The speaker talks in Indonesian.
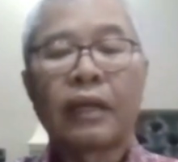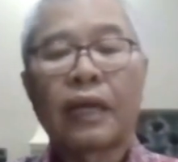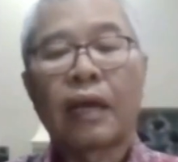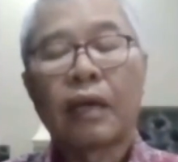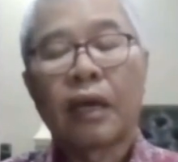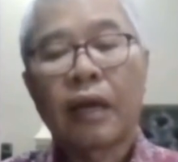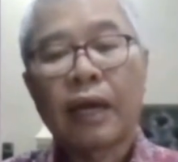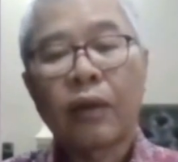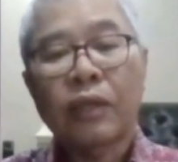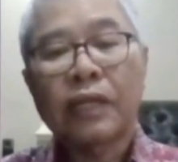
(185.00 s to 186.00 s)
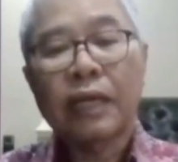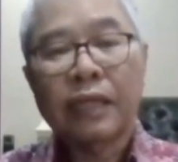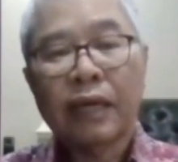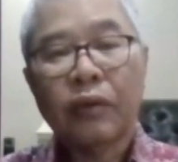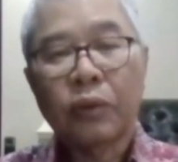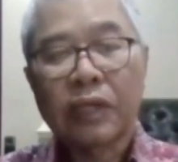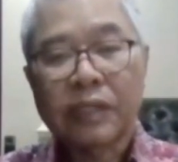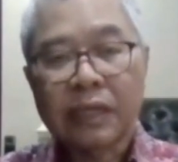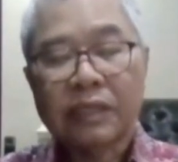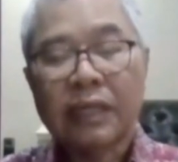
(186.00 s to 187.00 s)
Nah, kalau kita lihat
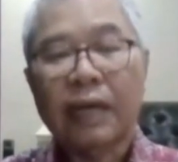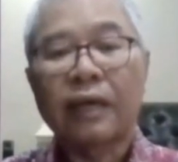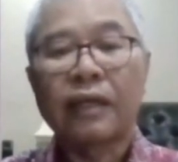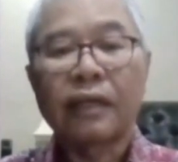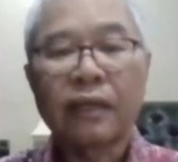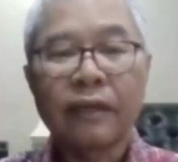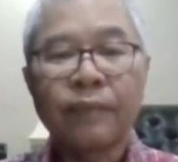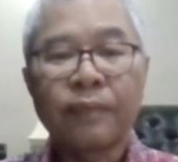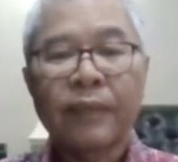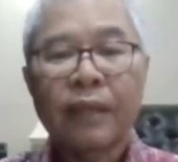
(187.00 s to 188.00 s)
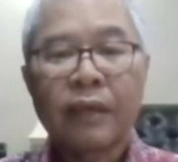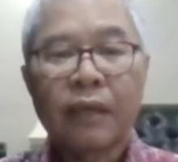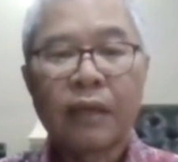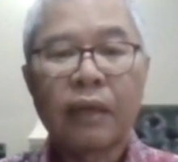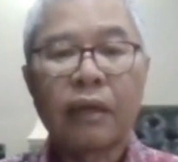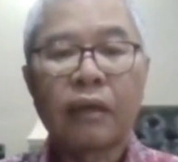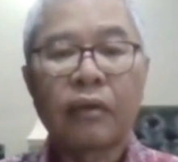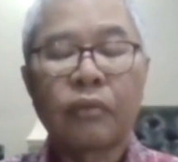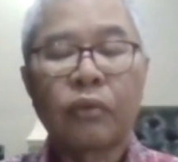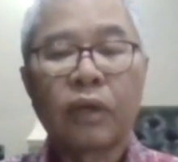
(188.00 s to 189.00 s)
kondisinya sekarang ini,
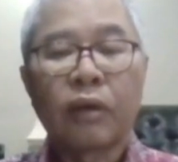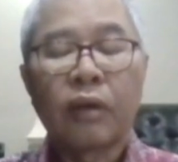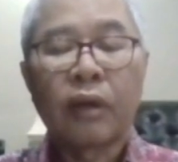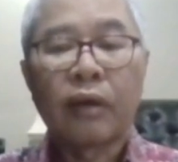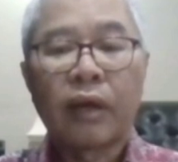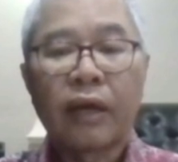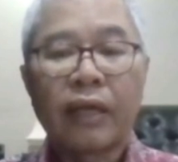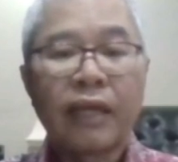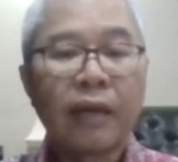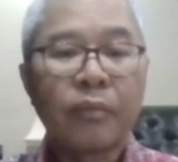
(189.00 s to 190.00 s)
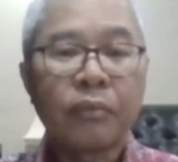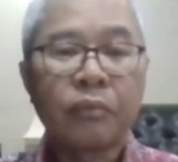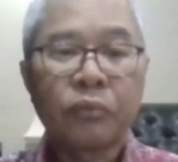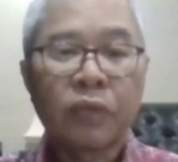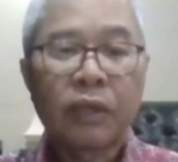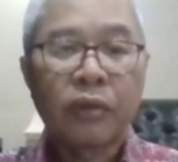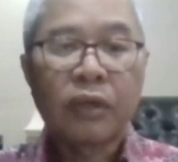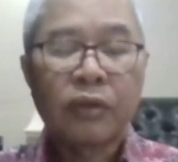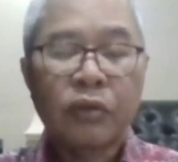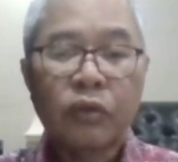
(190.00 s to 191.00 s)
uh, yang
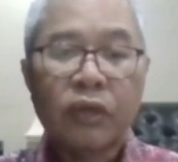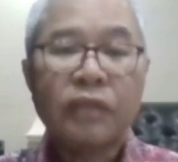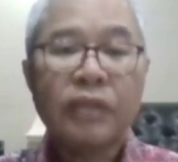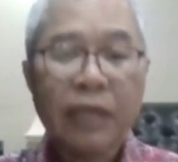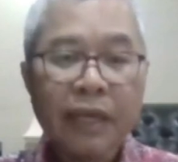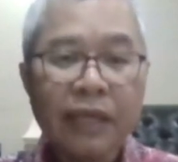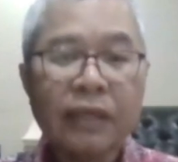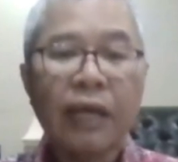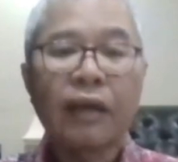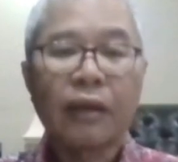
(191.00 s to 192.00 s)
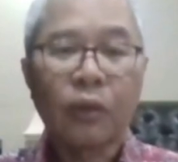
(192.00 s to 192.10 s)
sering kita